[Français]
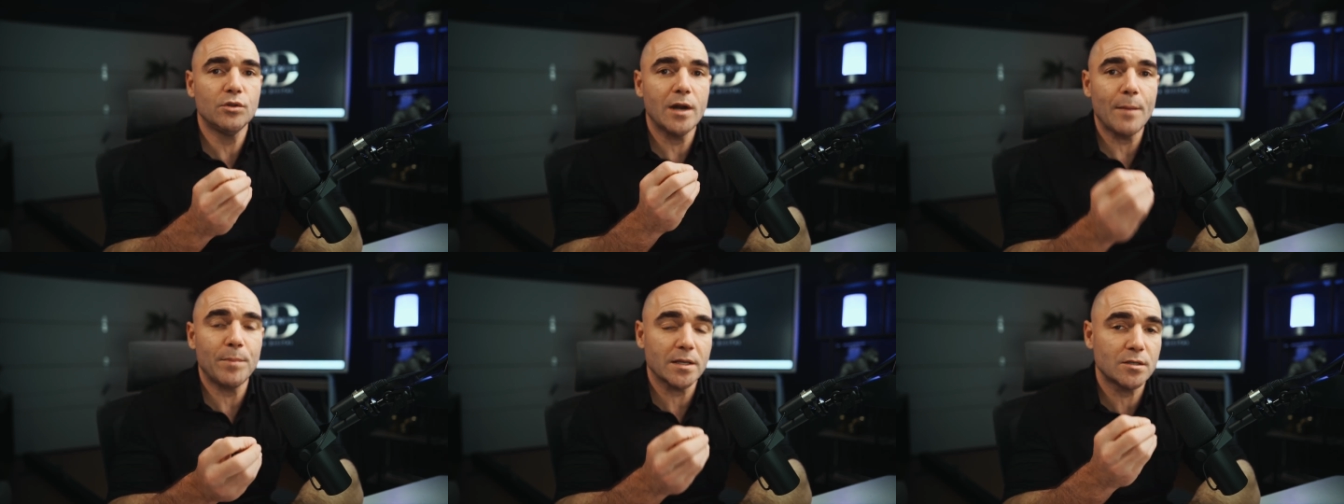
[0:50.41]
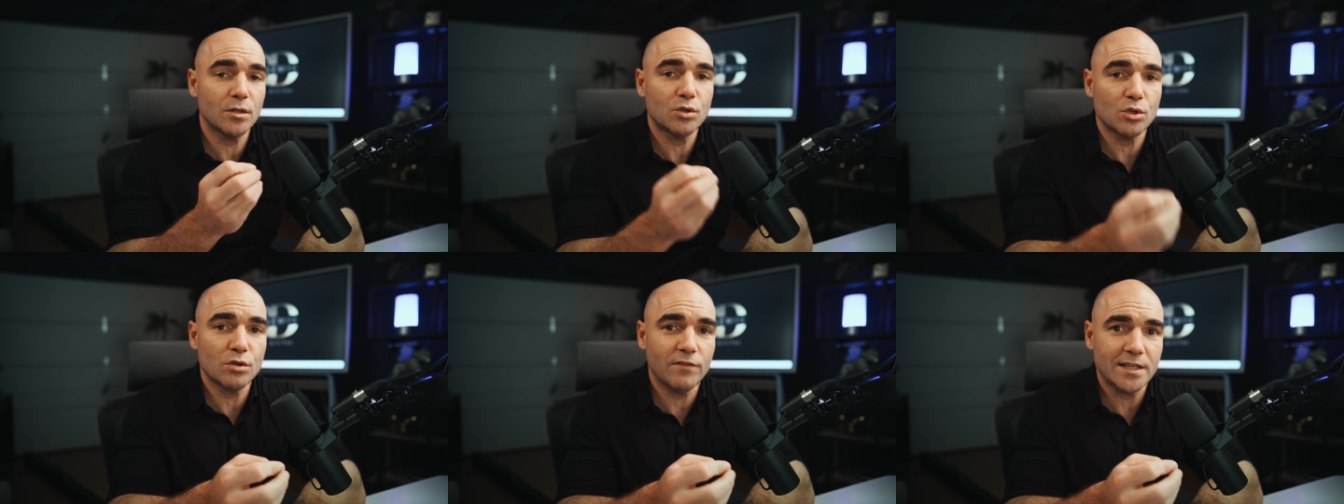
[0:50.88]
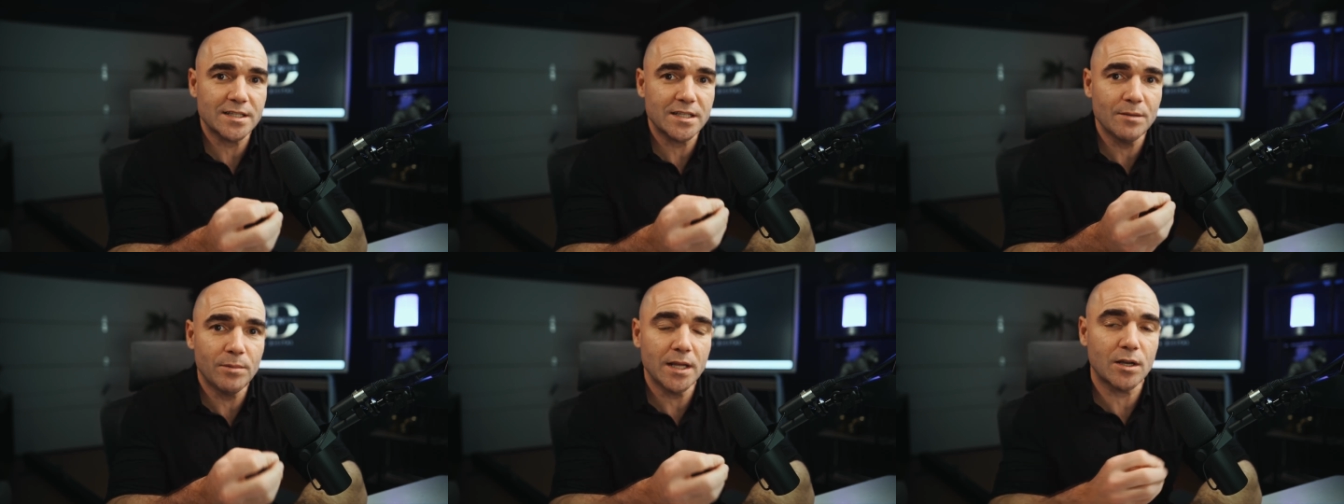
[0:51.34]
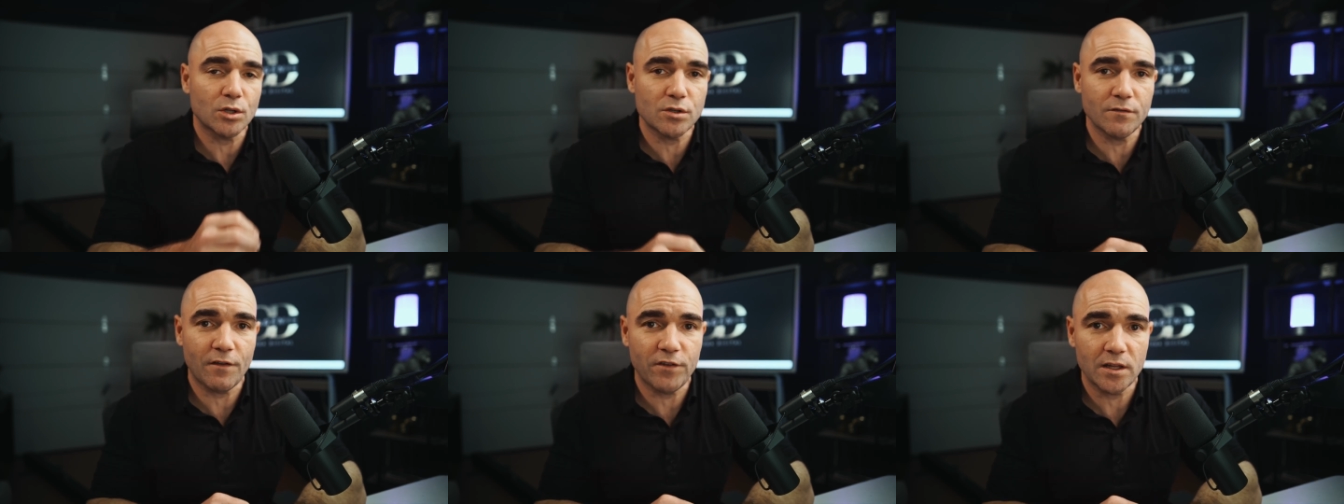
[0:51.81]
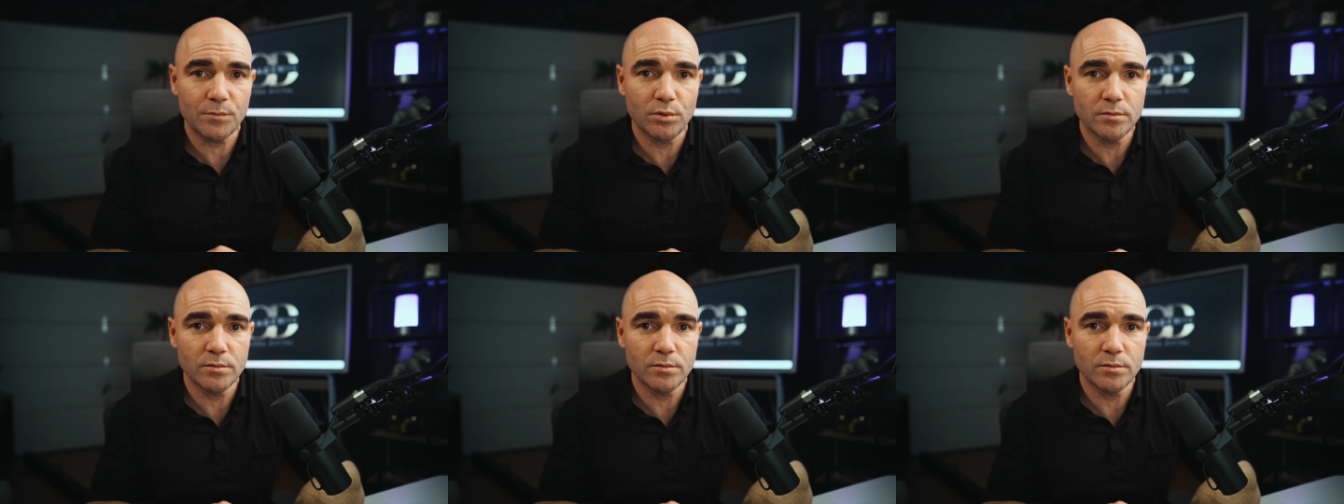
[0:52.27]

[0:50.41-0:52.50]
de la personne que tu vas cibler quand tu vas faire des